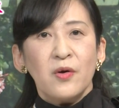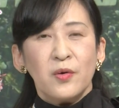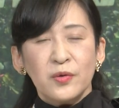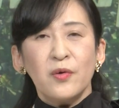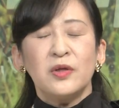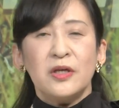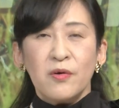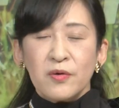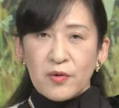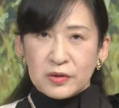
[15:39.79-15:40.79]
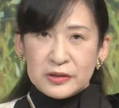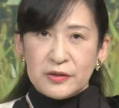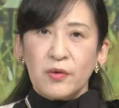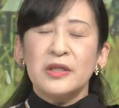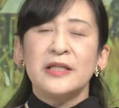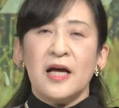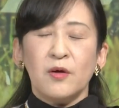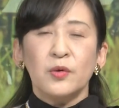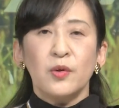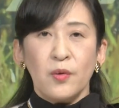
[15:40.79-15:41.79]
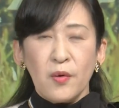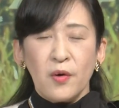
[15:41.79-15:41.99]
この日本国に起きたこと